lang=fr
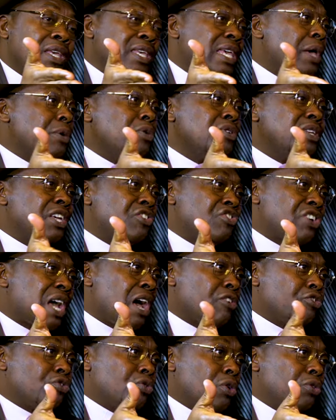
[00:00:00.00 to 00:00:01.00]
y a une
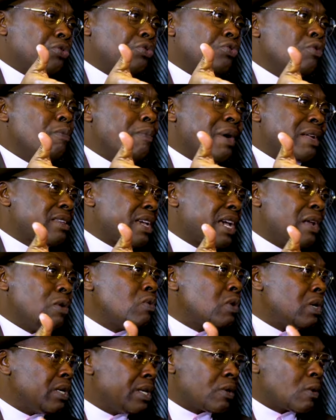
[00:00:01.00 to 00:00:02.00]
décharge d'ordures pas très
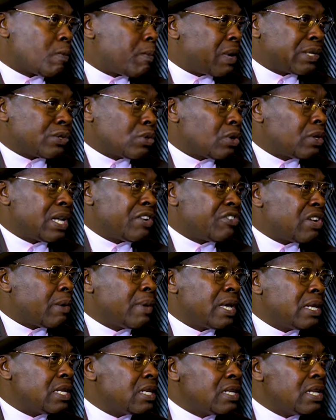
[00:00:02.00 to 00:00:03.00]
loin et que personne n'a
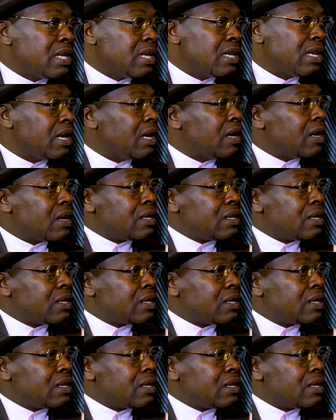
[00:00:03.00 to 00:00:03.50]
jamais l'idée